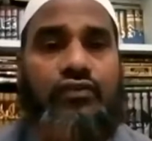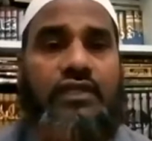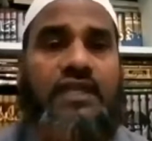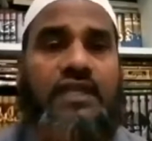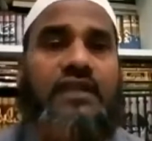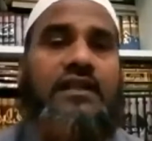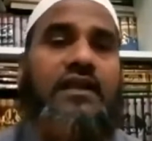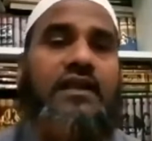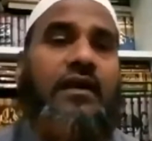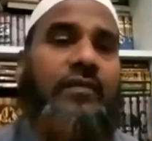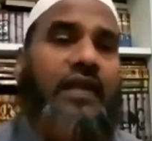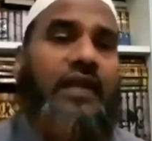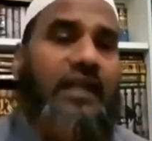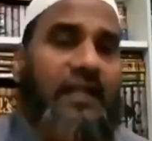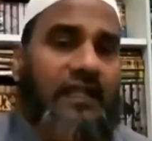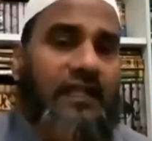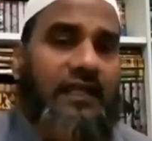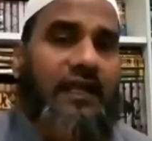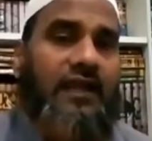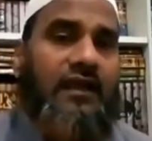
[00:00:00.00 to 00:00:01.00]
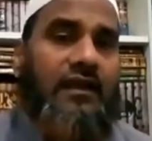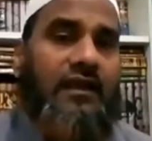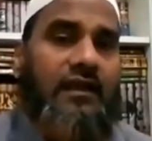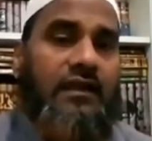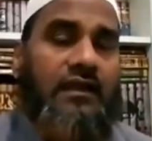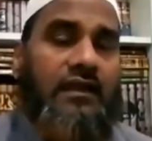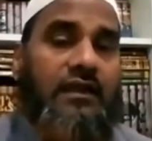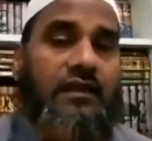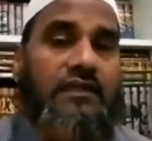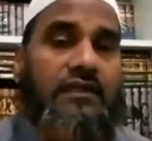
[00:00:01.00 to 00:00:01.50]
సుదీర్ఘమైనదా
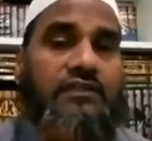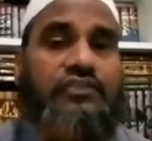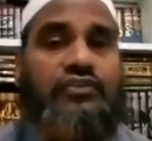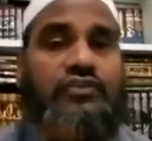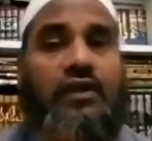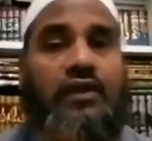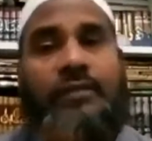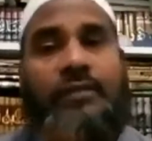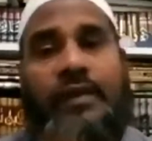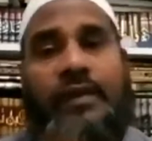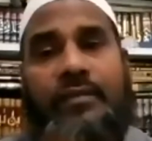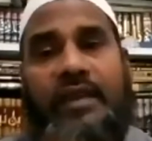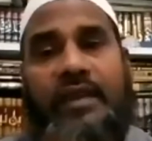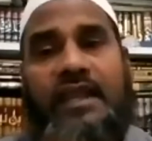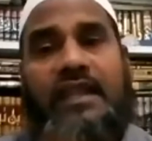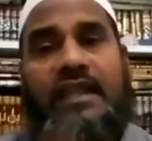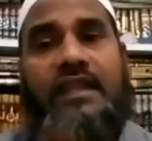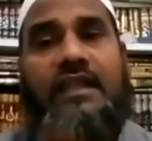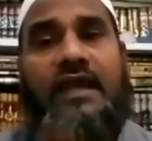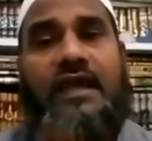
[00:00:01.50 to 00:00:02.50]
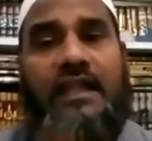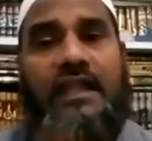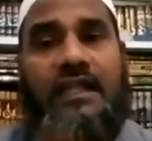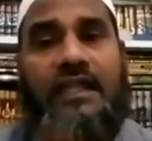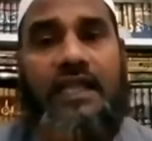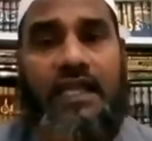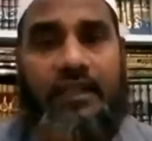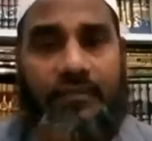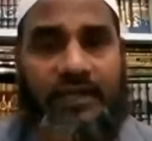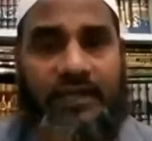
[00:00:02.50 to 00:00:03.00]
స్వల్పమైనదా అన్న
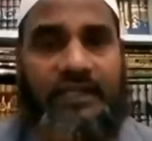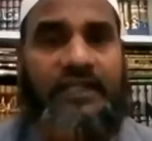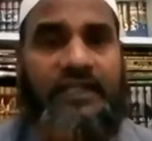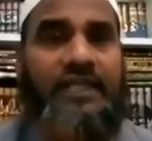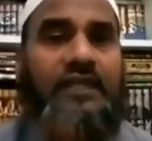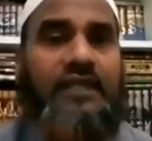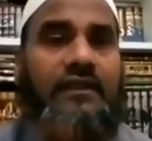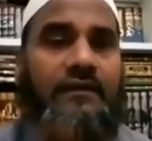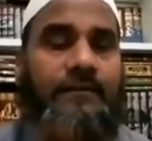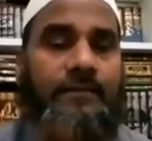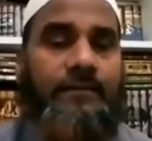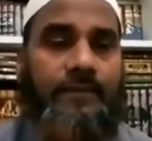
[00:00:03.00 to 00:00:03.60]
దాన్ని బట్టి